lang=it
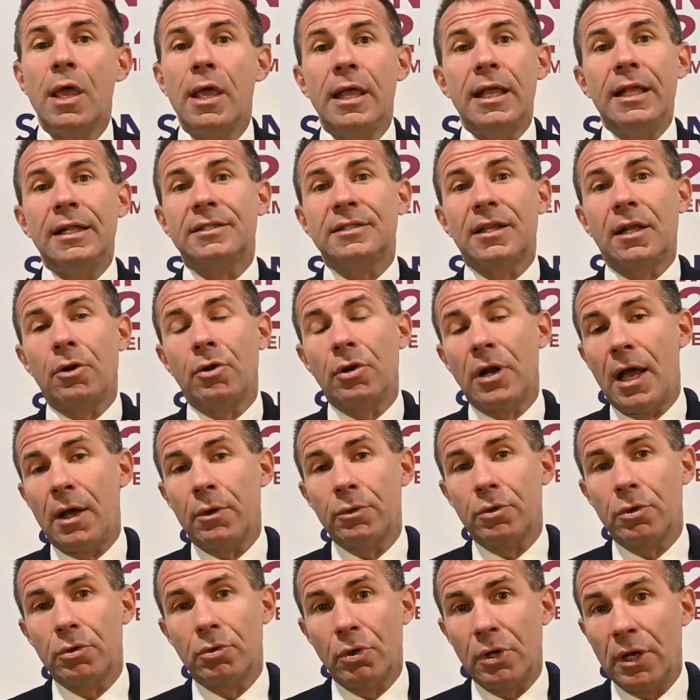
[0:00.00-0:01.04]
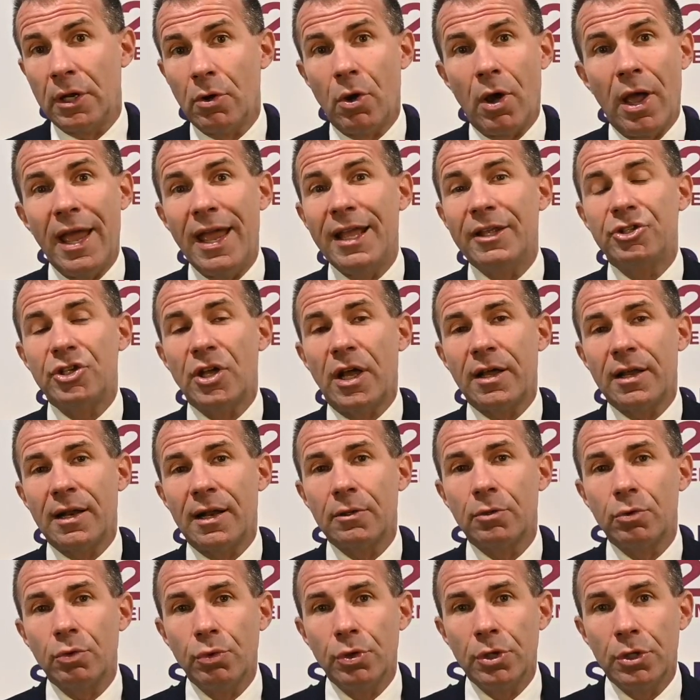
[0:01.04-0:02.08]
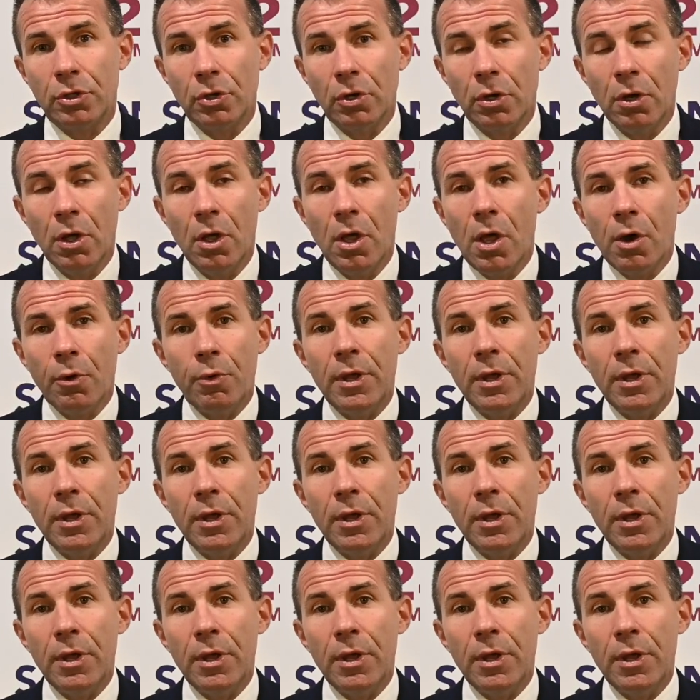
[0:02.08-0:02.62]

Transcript: Il Salone Auto Torino è già gratuito,